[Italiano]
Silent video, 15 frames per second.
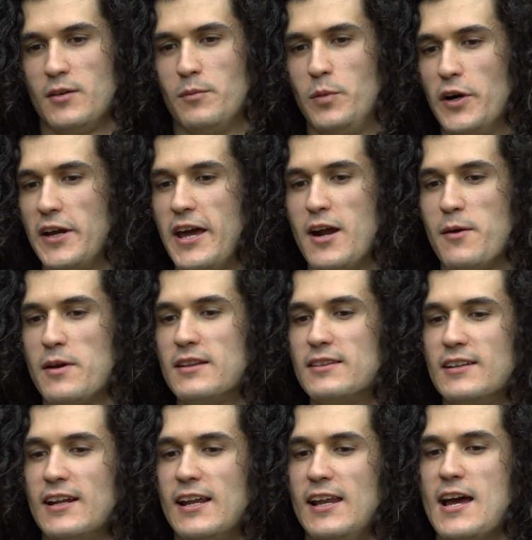Poi
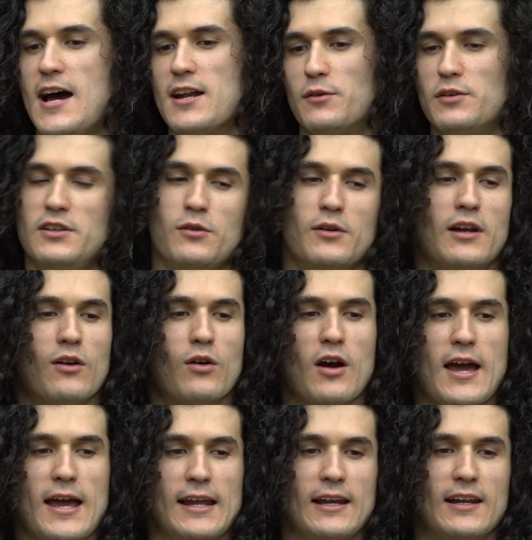chiaramente negli anni, quindi quello
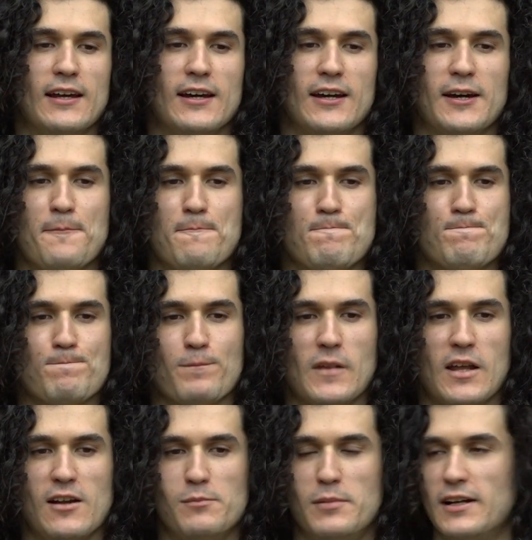è il
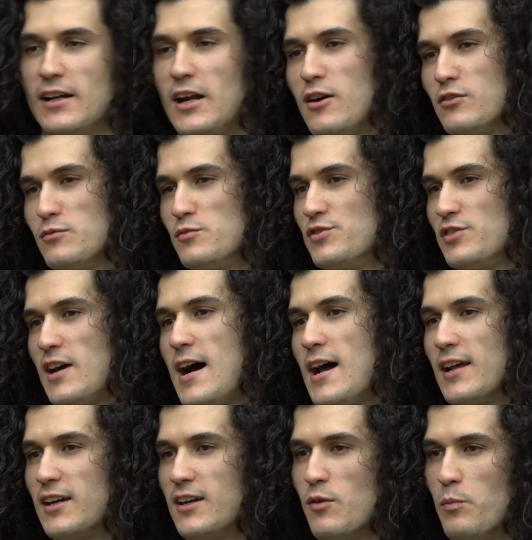e il background
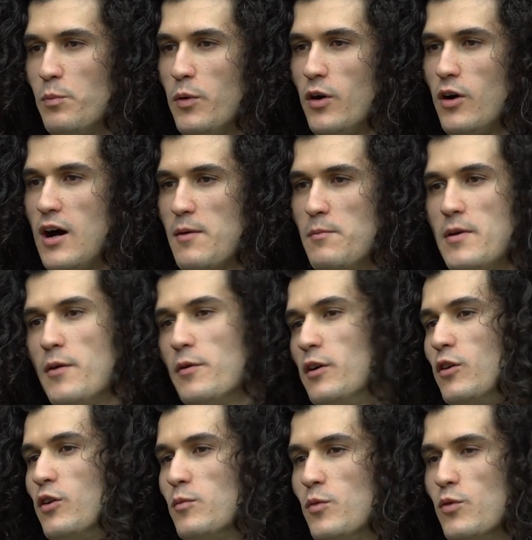musicale che un po' abbiamo
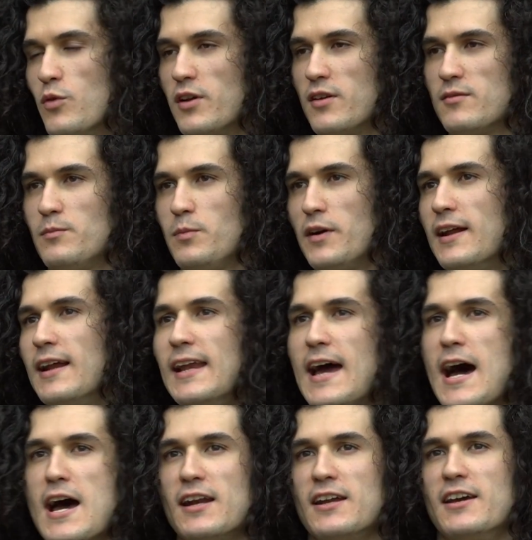in comune. Poi negli
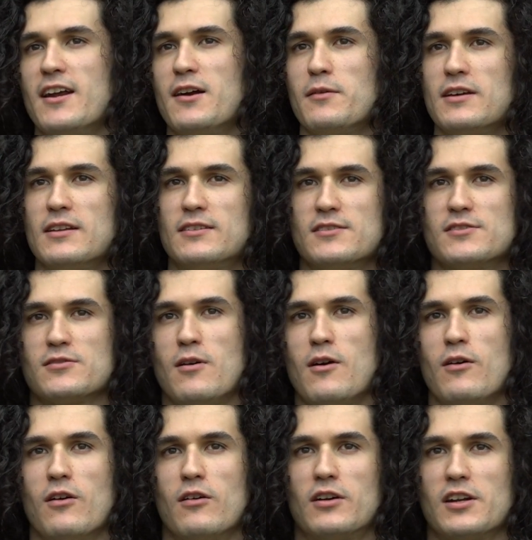anni chiaramente insomma,
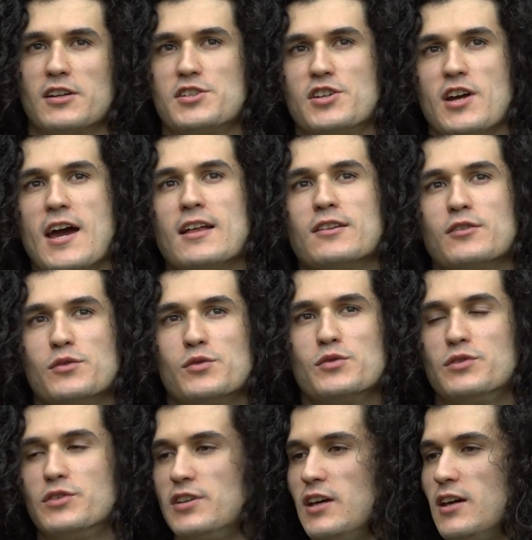oh, crescendo
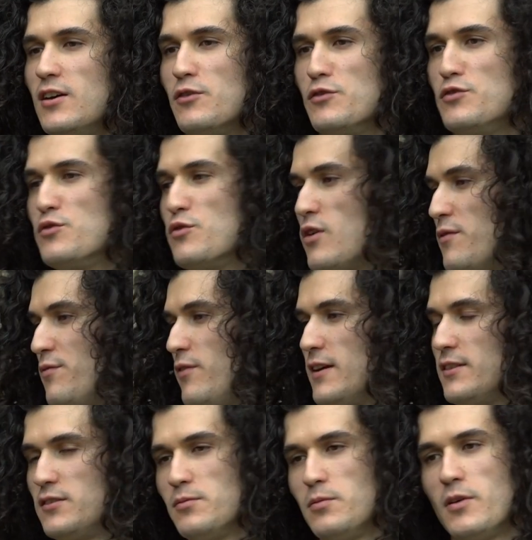tutti, ognuno ha
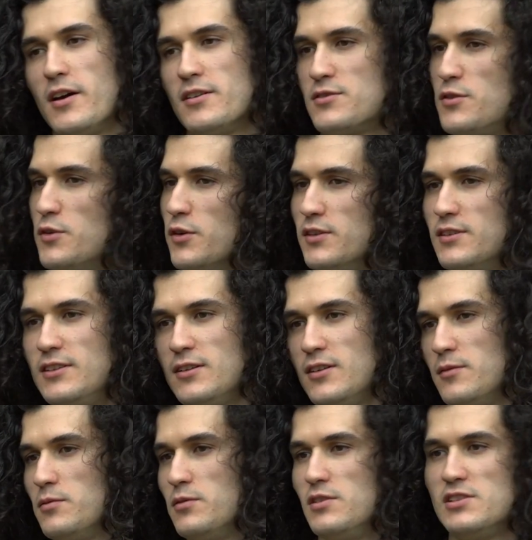fatto poi
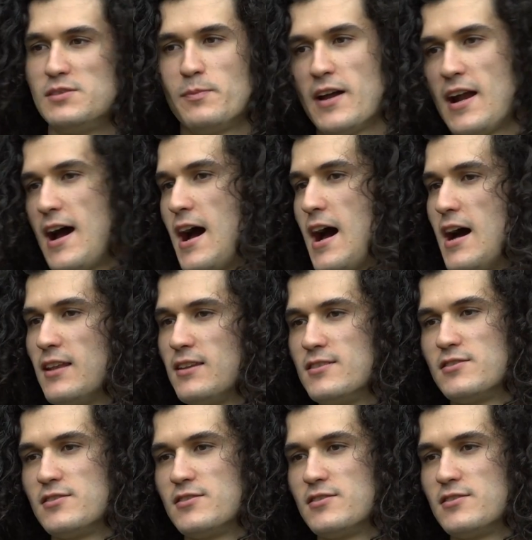ascolti più disparati,